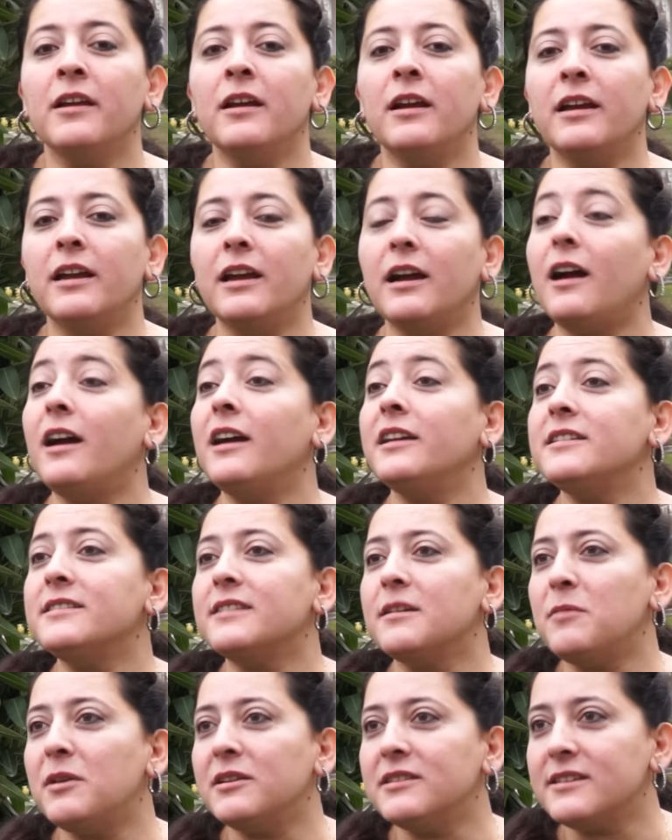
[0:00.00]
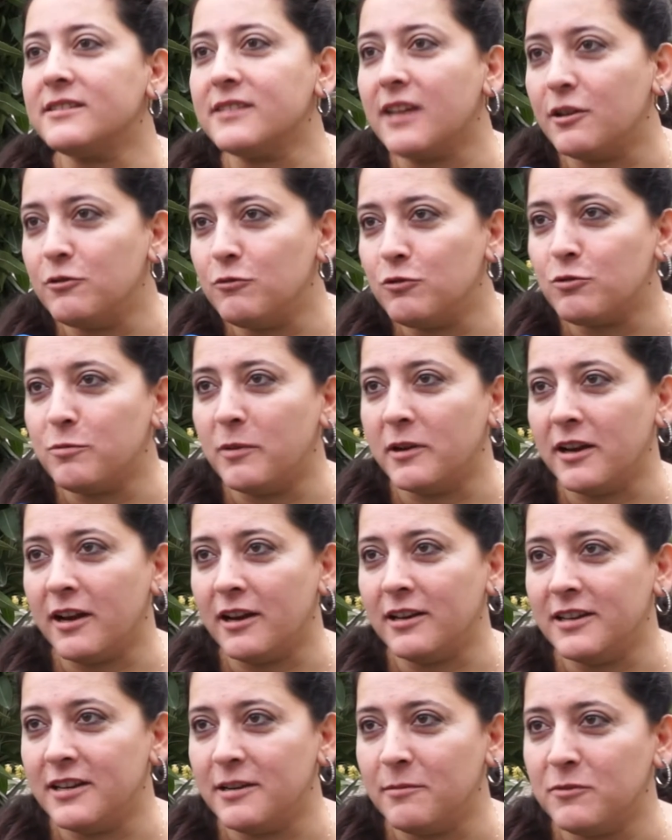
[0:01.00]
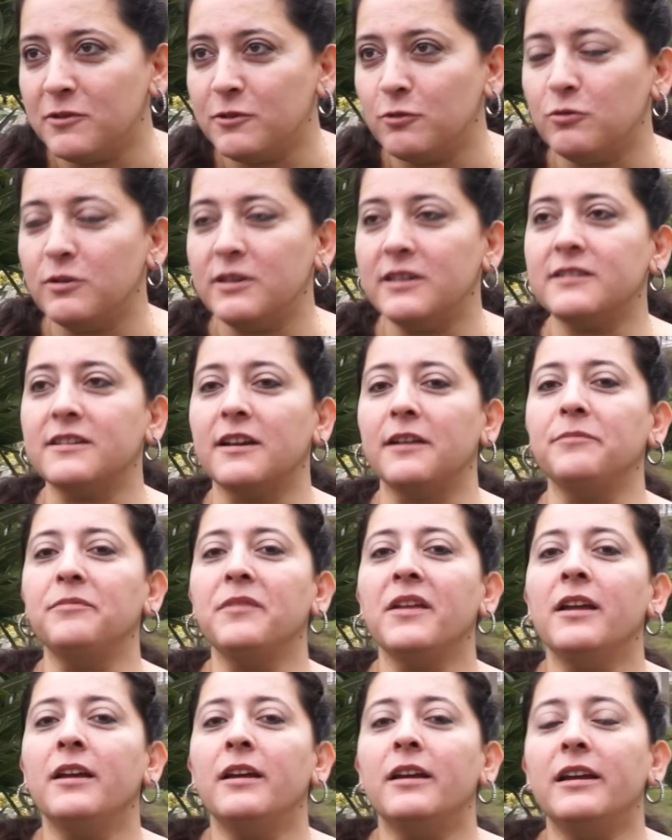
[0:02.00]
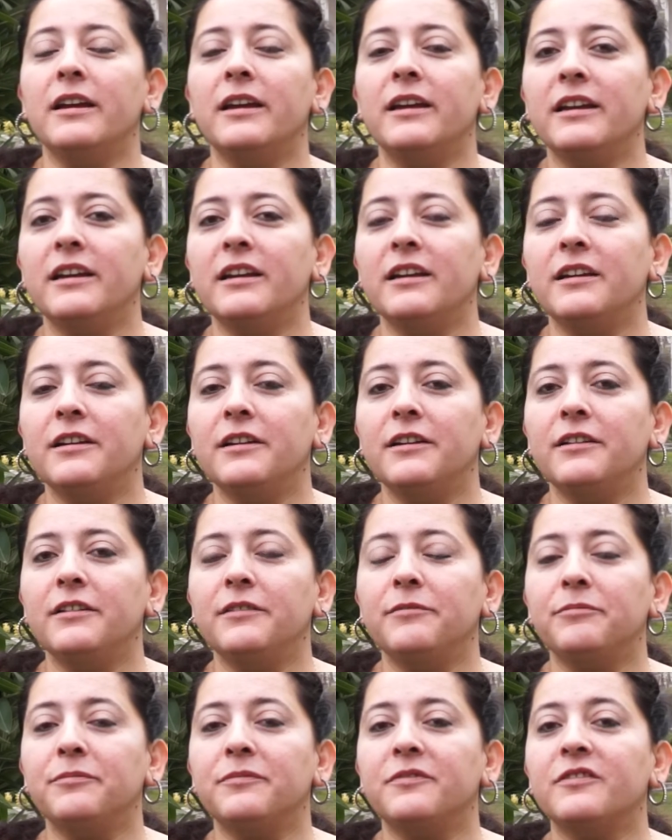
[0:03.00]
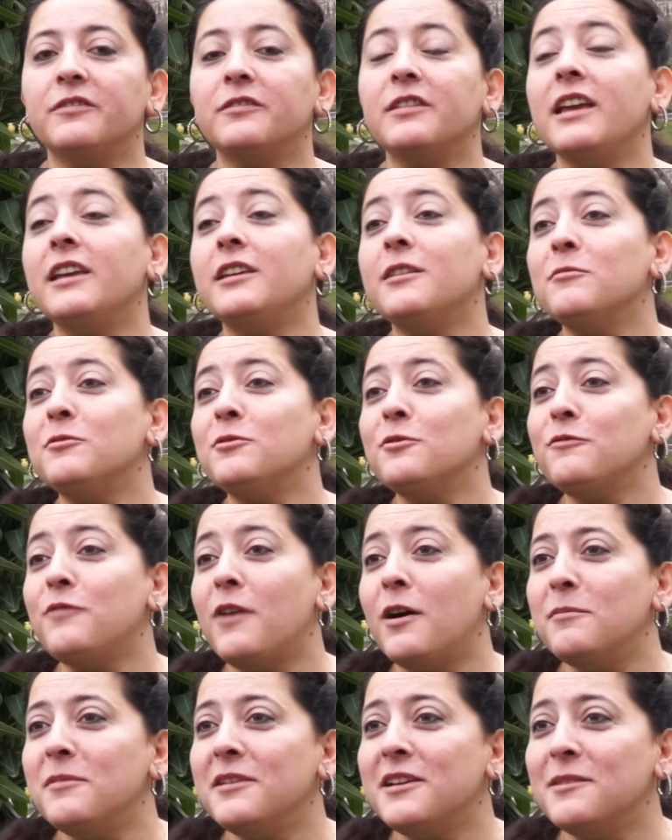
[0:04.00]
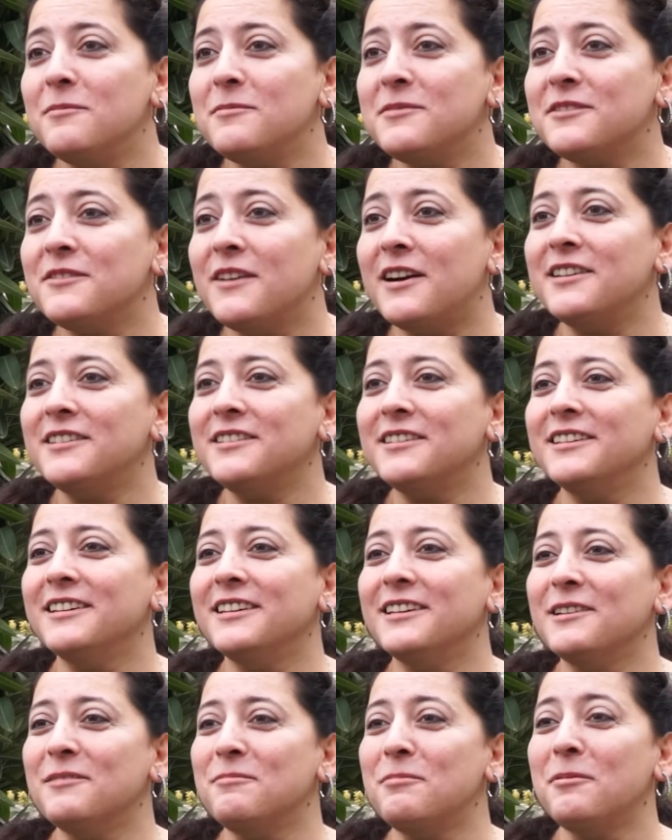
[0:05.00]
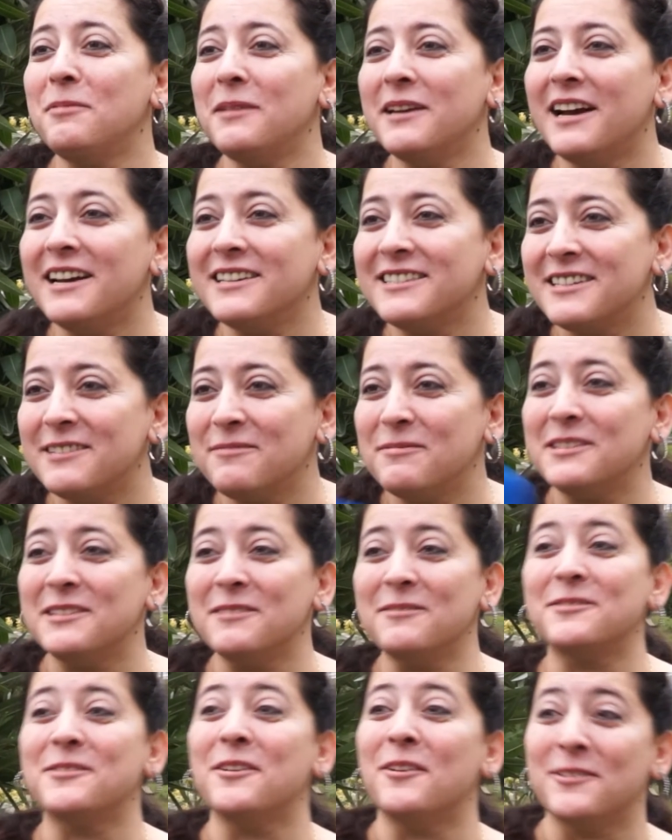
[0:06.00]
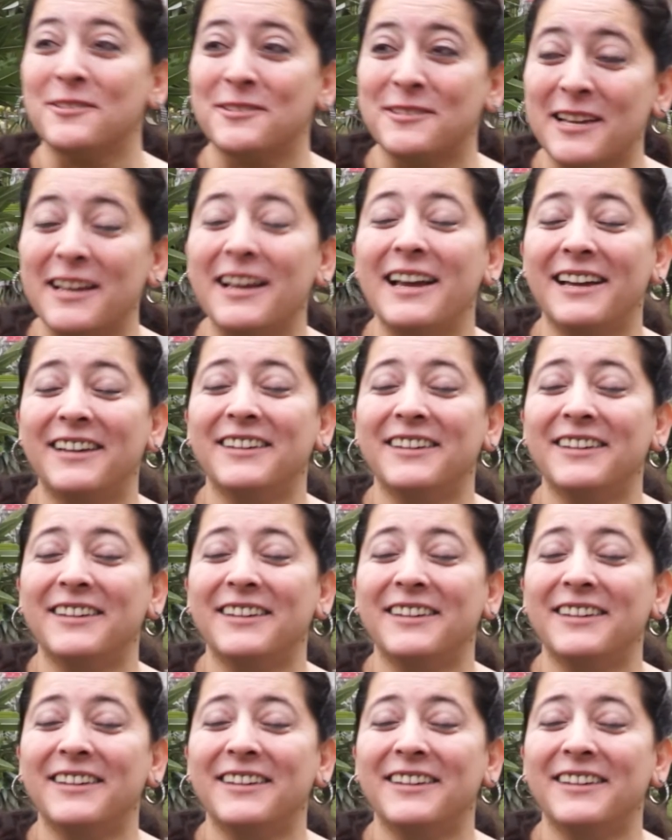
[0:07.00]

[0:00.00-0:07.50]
E, aynı zamanda sandviç panellerimiz bizi üreten. Ee, hekim süt fabrikamız var. Ee, bu birazcık bizim İlginç sosyal, iş.